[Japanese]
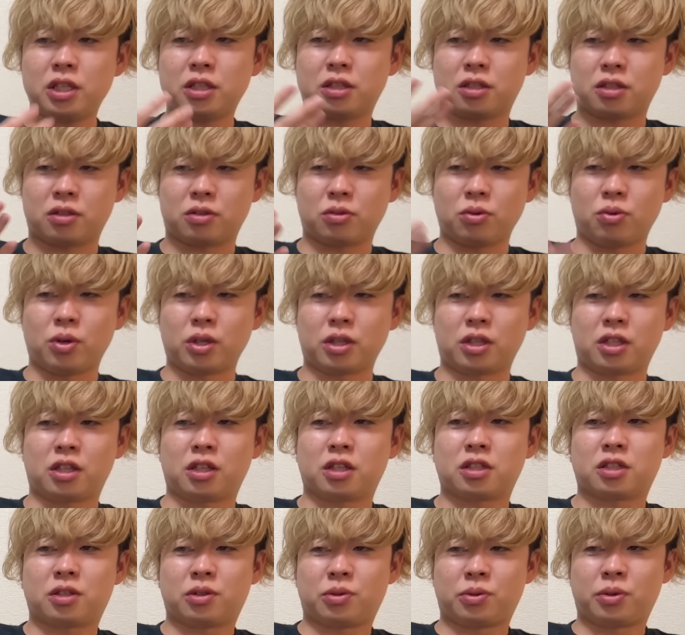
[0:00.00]
ずっと終わってた
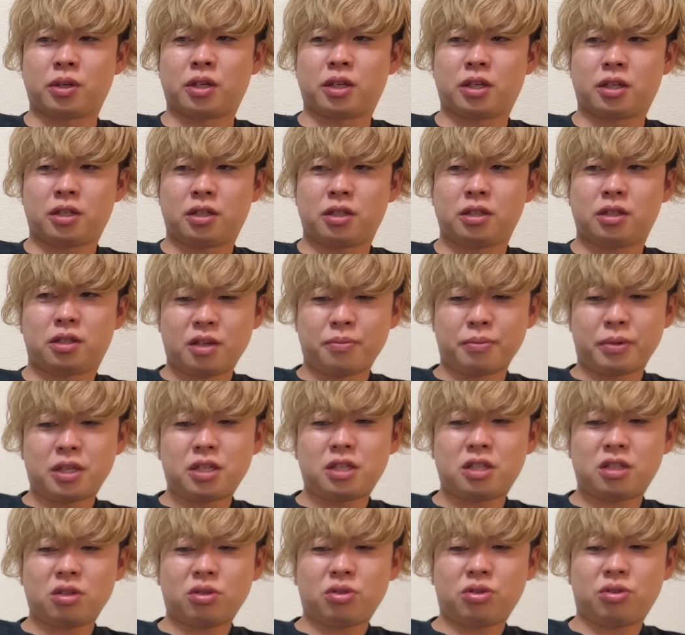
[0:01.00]
じゃん、うん、まあ
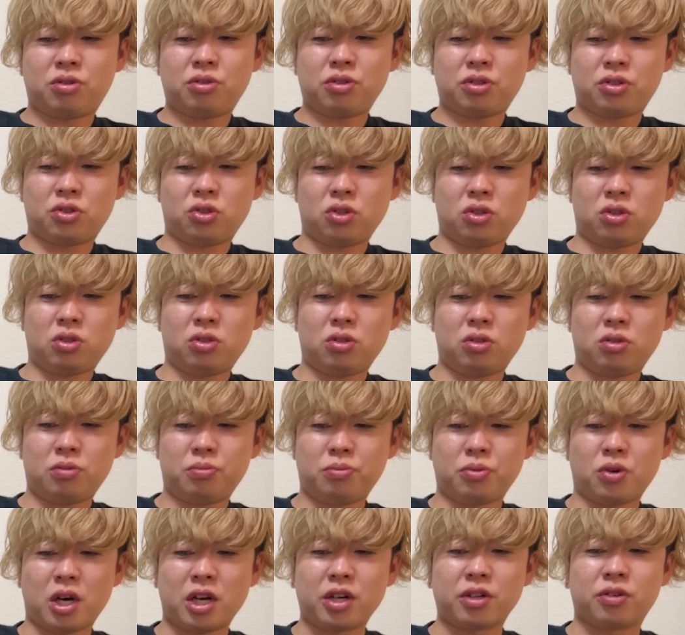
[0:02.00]
一応復習
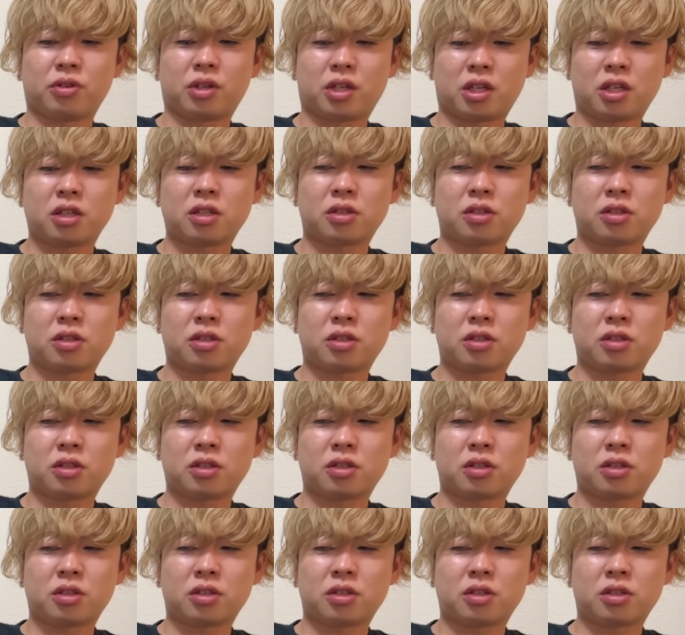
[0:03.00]
もあるよね